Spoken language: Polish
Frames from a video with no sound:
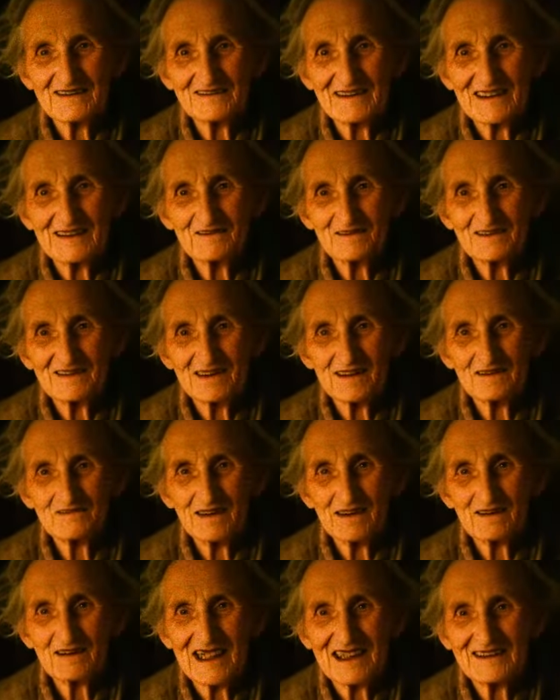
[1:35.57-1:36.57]
my go
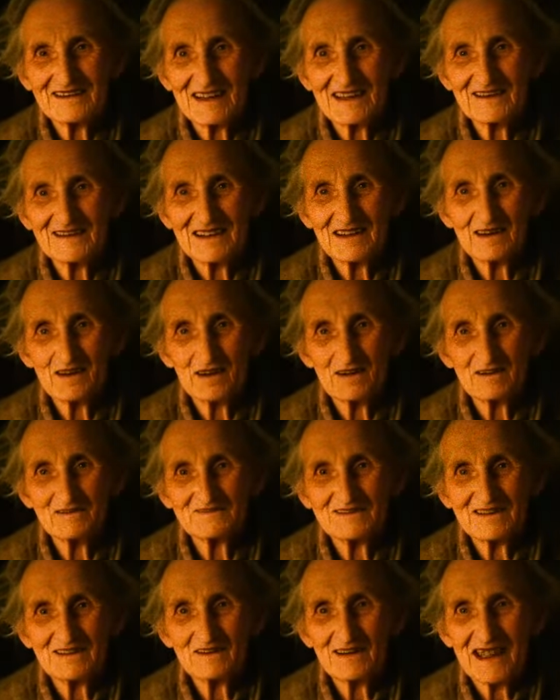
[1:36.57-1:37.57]
wołali i on
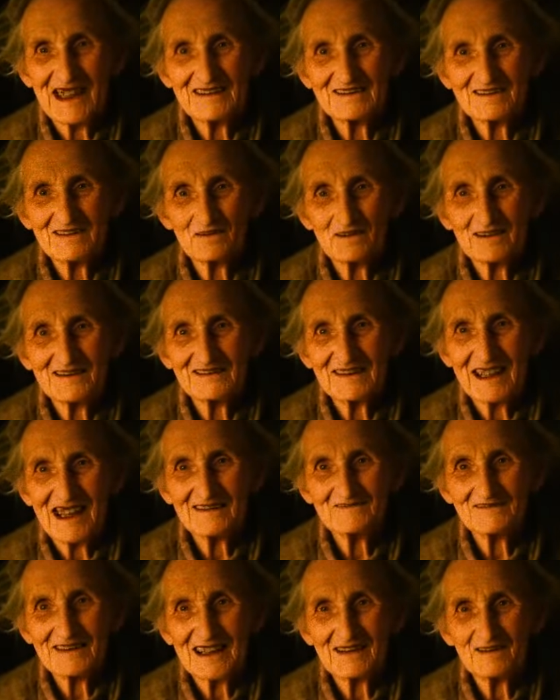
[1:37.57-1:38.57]
przyłaził i
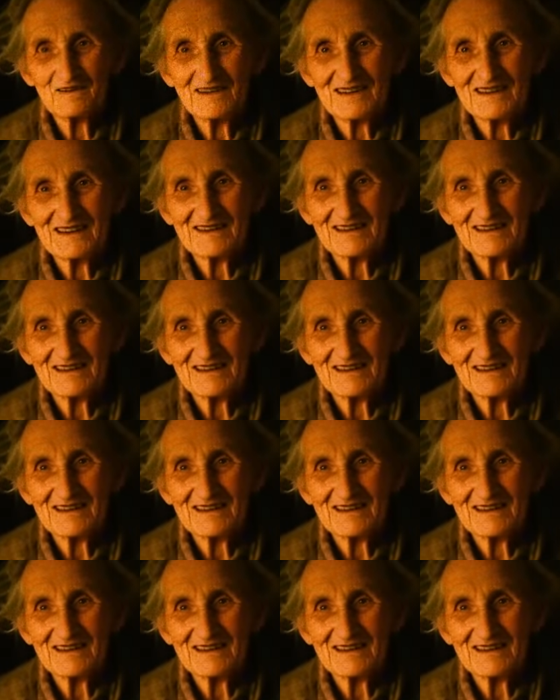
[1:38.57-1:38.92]
gadał